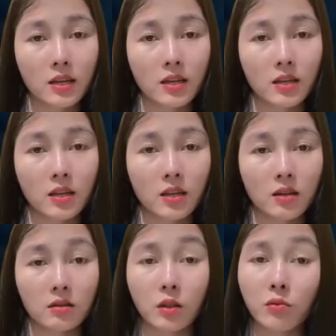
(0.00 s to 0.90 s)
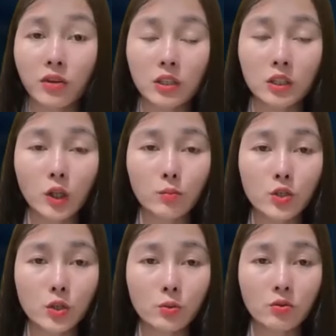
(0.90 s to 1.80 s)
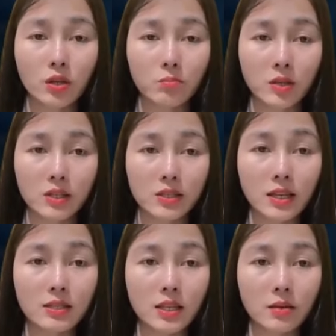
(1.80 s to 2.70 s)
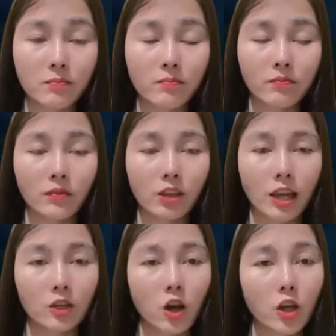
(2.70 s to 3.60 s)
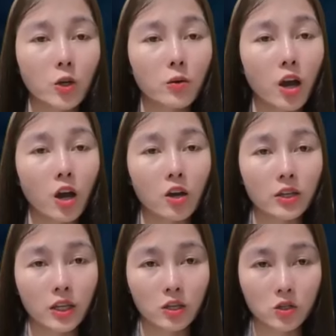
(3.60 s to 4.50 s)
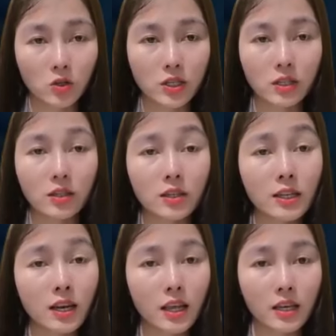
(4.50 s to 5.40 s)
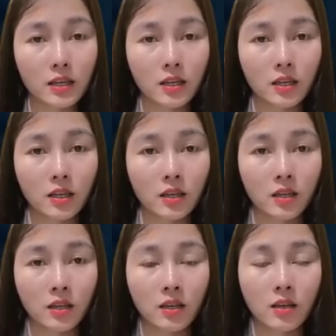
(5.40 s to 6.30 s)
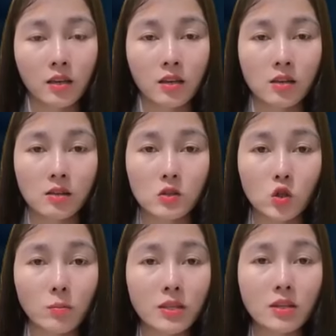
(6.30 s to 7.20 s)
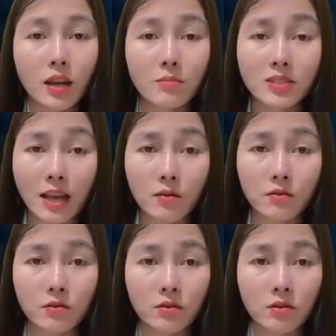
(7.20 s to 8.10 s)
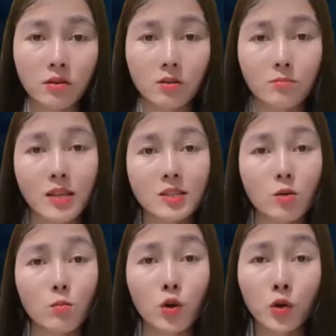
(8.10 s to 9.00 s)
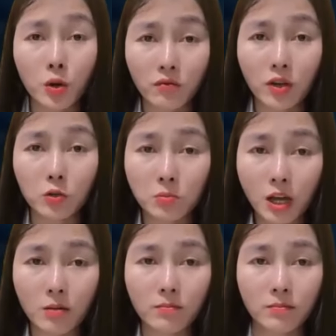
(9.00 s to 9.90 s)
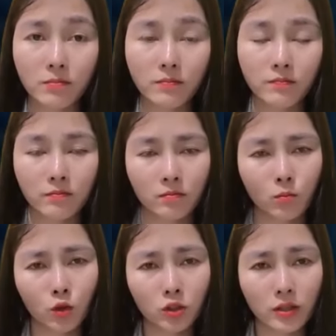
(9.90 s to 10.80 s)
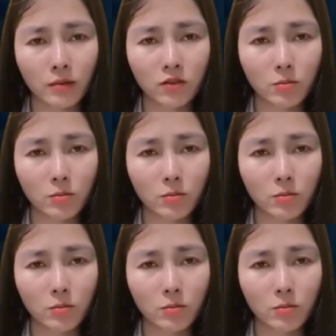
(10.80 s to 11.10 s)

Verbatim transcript: Cánh cửa bằng tôn mỏng không chịu được lực đẩy đà mà bật ra. Xuân hoảng hốt nhìn về phía người đàn ông trước mặt. Cơ thể cô bây giờ đang không mảnh vải che thân, cứ thế bày ra trước mắt Thông.